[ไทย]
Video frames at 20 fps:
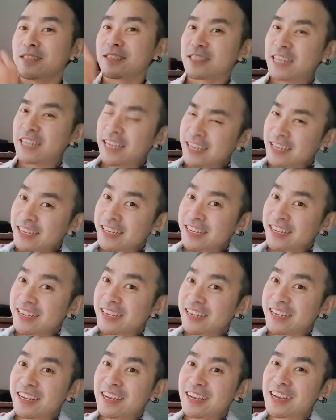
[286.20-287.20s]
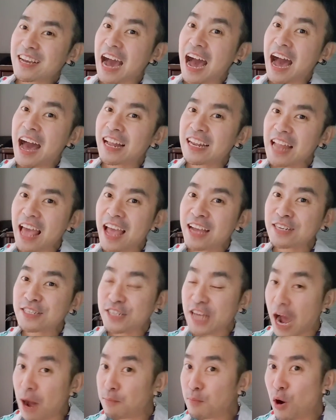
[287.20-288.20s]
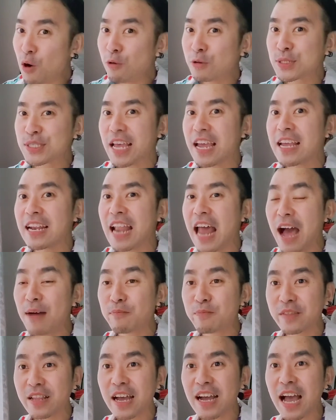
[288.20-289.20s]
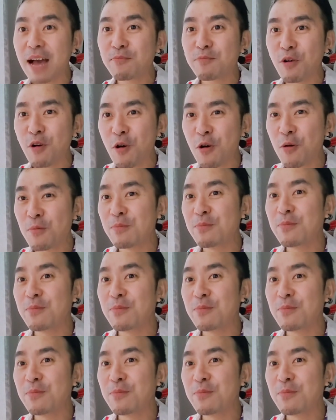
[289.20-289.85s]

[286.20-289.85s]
ทิ้งคาแลนดับเบิลเซรั่มนะครับผม